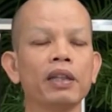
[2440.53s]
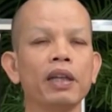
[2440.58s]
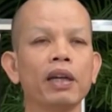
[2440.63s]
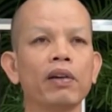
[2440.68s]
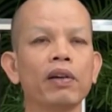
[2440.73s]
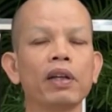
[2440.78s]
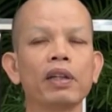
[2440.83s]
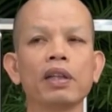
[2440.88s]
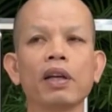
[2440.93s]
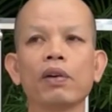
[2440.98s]

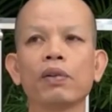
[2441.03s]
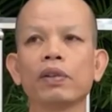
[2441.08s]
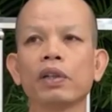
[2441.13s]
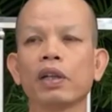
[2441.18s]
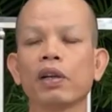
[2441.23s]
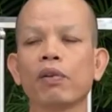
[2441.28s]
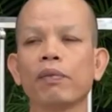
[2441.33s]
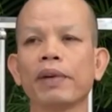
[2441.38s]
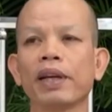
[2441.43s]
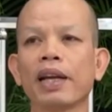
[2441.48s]
เดี๋ยวก็เจ้า
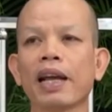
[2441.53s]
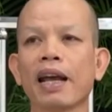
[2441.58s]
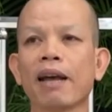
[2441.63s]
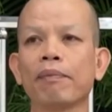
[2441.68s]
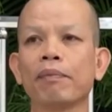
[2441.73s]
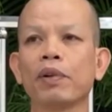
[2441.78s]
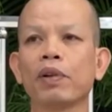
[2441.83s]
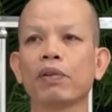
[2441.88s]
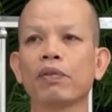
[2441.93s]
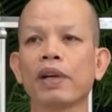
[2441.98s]
จะเขามา
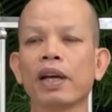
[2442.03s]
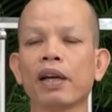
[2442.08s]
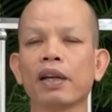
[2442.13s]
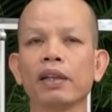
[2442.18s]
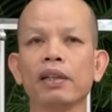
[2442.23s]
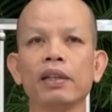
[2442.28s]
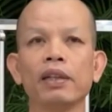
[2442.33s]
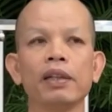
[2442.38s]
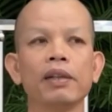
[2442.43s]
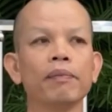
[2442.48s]
ถาม ดอกว่า
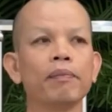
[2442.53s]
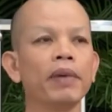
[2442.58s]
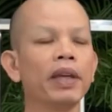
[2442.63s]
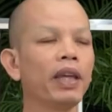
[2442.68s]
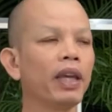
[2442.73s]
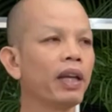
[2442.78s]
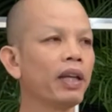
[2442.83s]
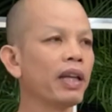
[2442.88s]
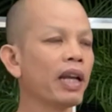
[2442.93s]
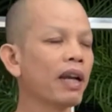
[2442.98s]
ไป
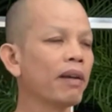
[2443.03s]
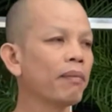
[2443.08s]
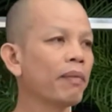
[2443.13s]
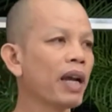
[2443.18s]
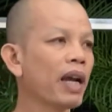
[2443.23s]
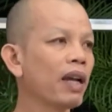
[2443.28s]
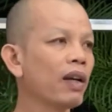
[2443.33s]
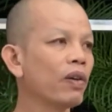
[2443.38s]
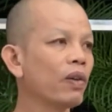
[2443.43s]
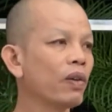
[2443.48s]
เห็ดหยัง
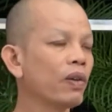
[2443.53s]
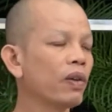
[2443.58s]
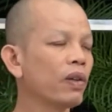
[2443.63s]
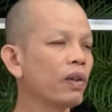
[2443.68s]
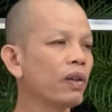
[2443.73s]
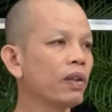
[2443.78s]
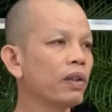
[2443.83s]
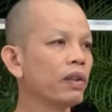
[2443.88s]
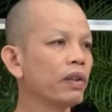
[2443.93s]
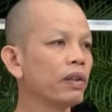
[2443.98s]
มานอ
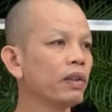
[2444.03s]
